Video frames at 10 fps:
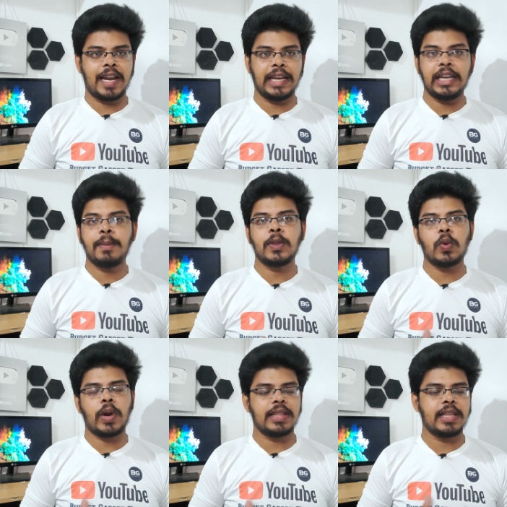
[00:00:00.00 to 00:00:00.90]
வர
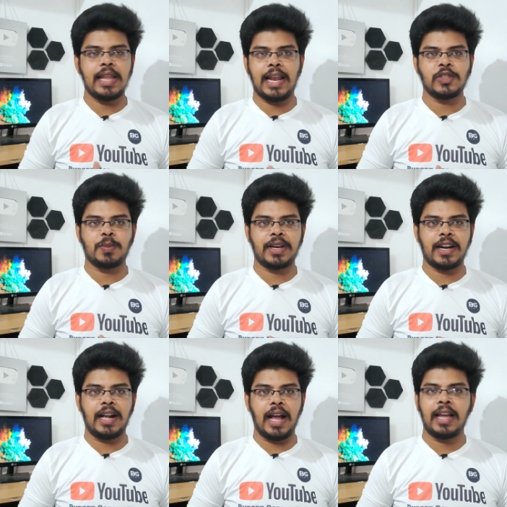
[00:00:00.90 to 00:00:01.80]
இருபத்தோராம் தேதி லான்ச்
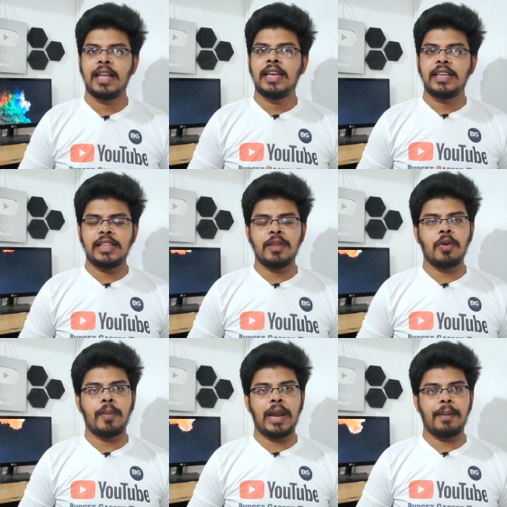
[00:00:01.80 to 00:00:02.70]
பண்ணுறாங்க இந்த
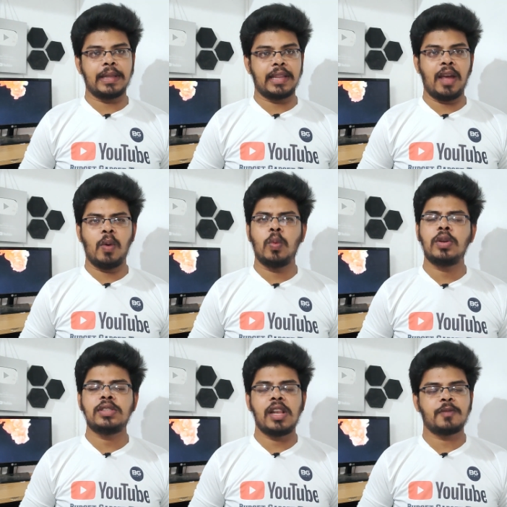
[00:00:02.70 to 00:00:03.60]
மொபைலை பார்த்தினா
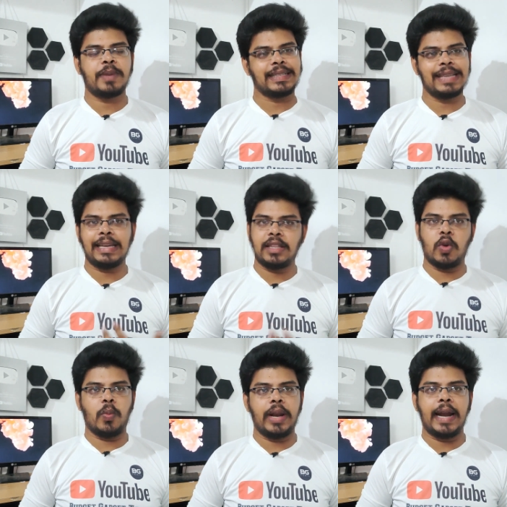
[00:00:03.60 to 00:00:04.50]
ஒரு சில ஸ்பெக்ஸை
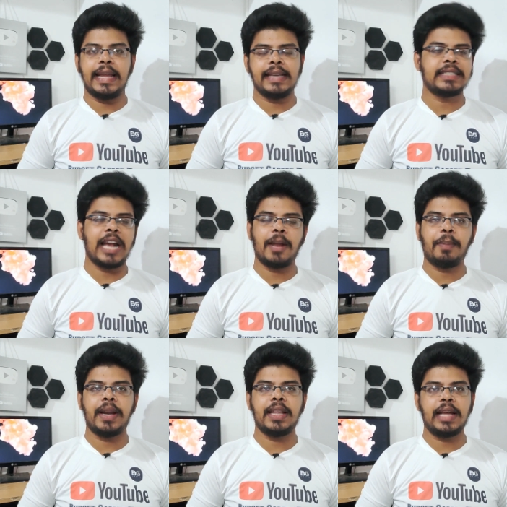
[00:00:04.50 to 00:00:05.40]
இதுக்கு முன்னாடியே ஷேர்
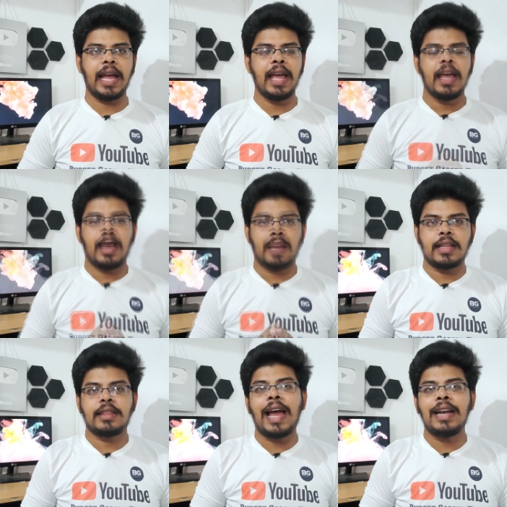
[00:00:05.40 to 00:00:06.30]
பண்ணியிருக்கேன்
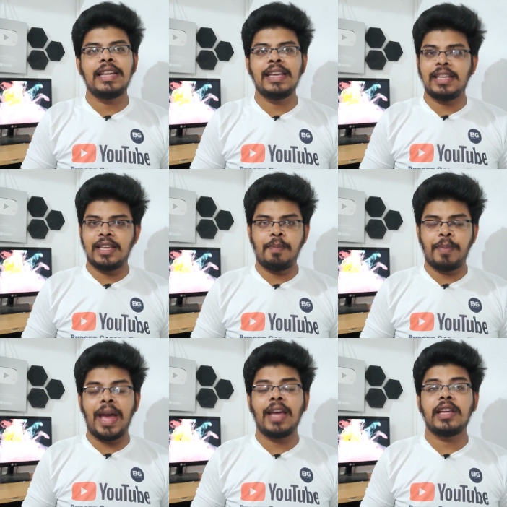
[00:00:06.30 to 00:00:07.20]
அதை தாண்டி
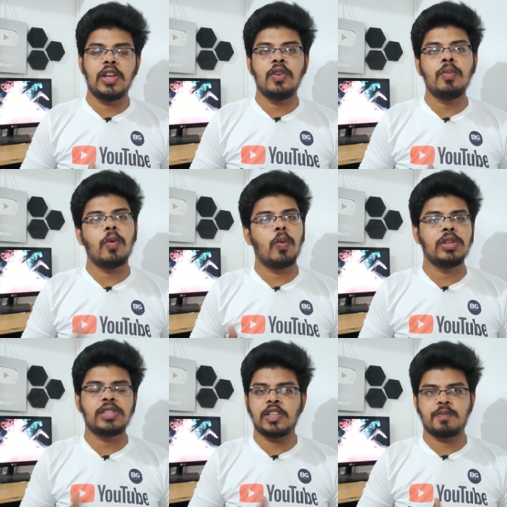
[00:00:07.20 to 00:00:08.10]
இப்போ இன்னும்
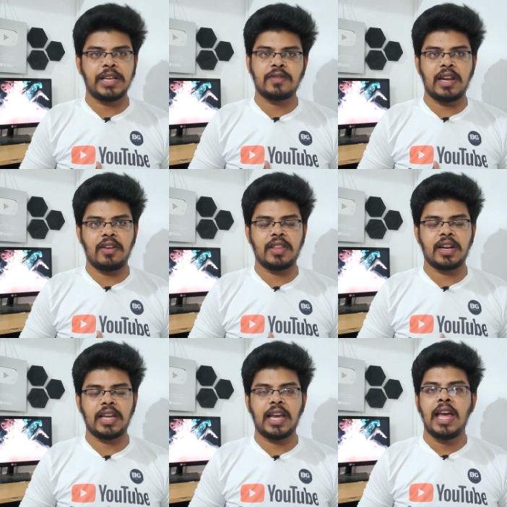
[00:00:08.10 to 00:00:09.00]
ஒரு சில ஸ்பெக்ஸ் வெளியே
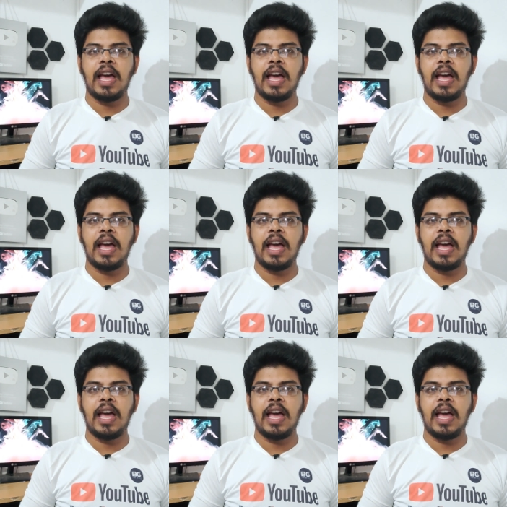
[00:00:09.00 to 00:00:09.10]
வந்திருக்கு